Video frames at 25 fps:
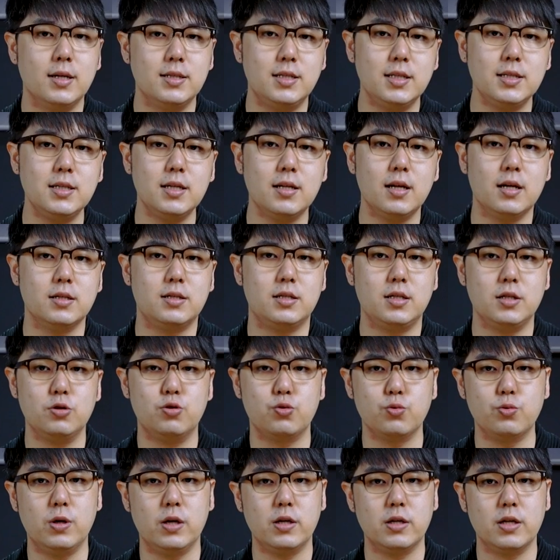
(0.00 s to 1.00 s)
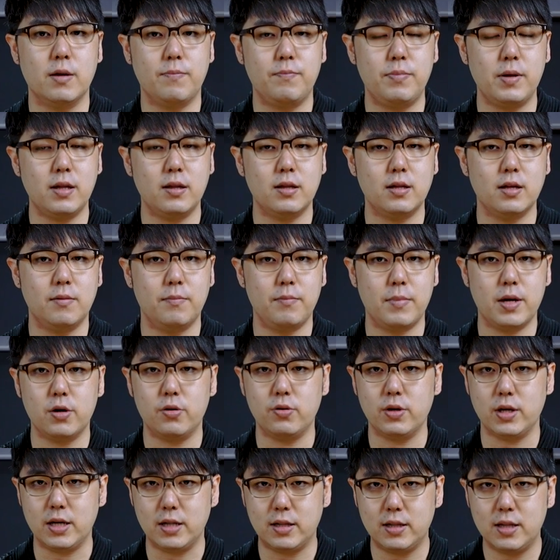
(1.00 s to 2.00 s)
渐渐的，新竹人也变得没
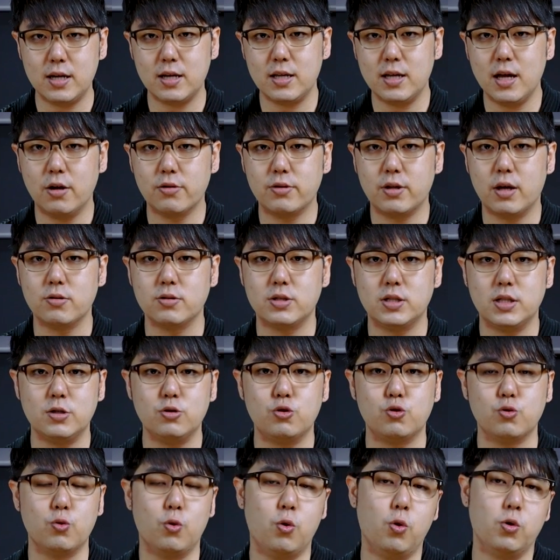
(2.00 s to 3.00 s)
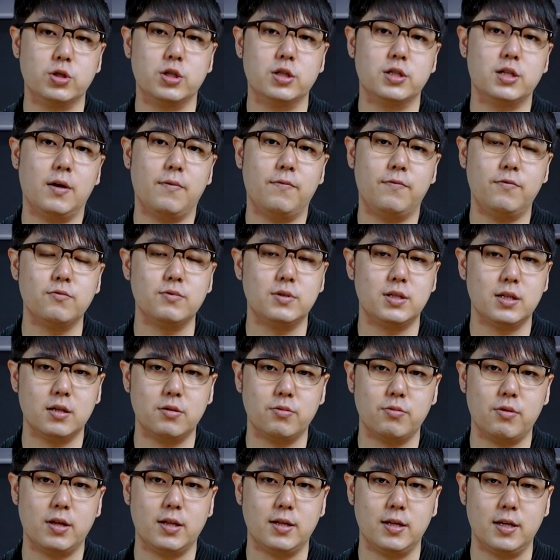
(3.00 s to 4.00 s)
有一定要到新竹火车站附近
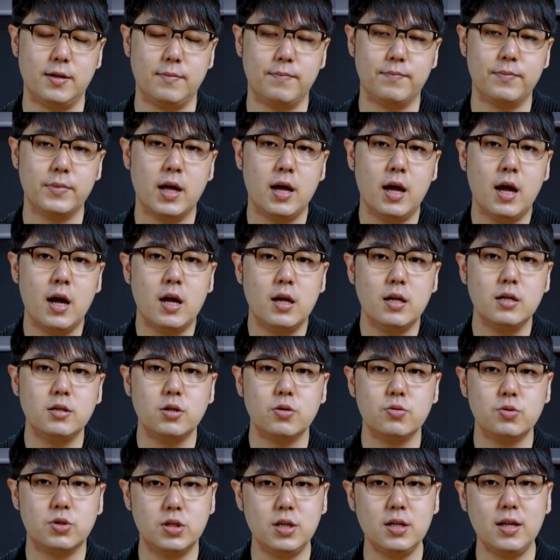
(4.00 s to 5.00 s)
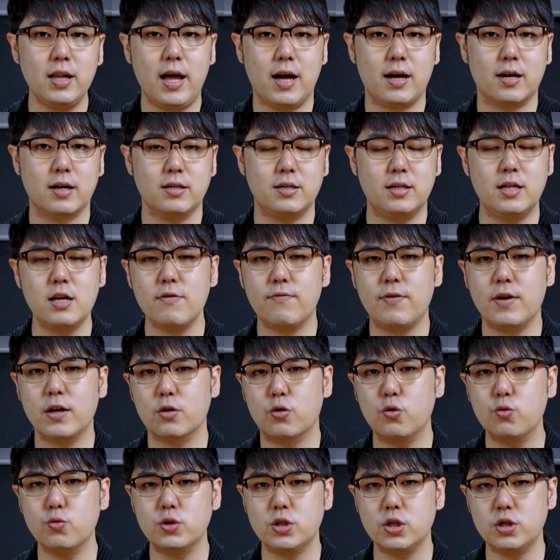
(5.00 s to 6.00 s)
的原因。那从这两个地方
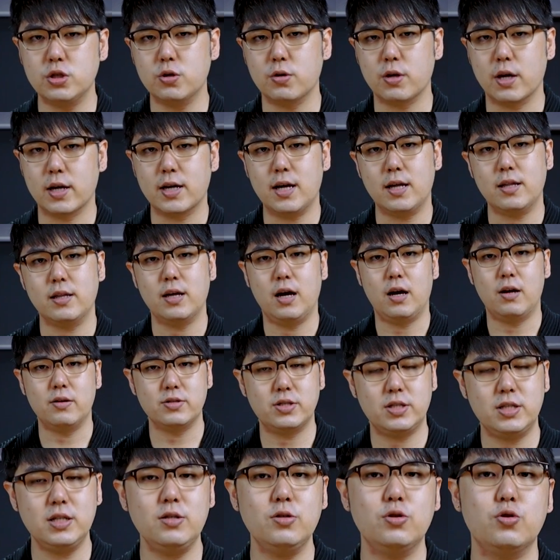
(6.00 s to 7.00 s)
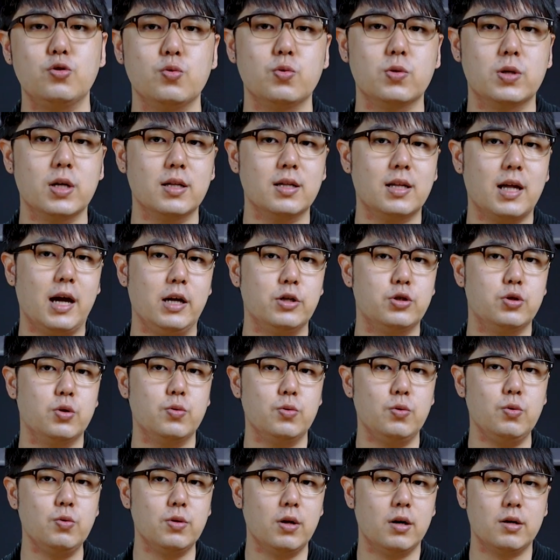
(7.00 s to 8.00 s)
的故事就可以看到，新竹跟台
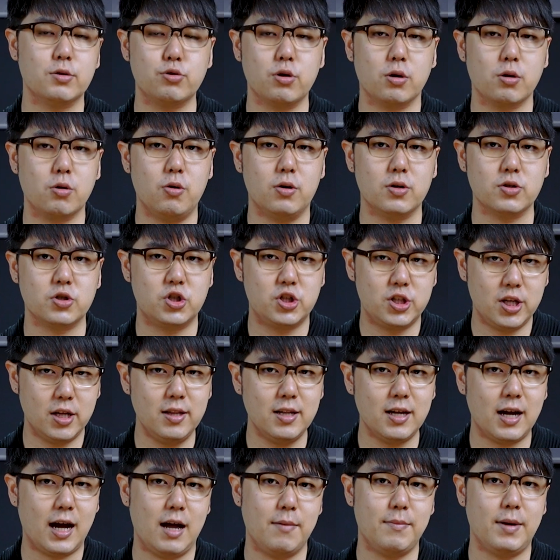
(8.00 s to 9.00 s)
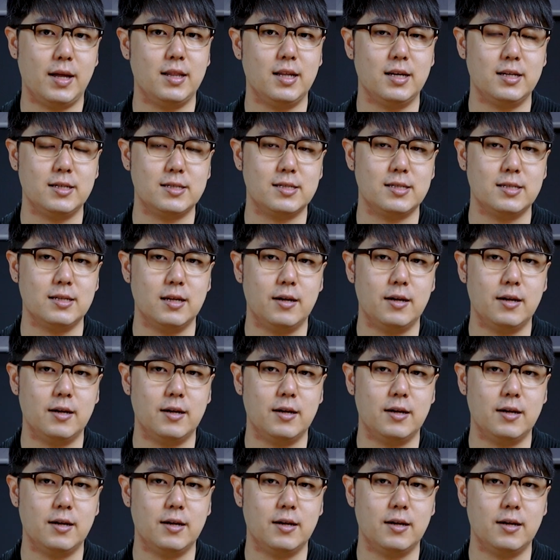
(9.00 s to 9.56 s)
中遇到的状况真的还蛮类似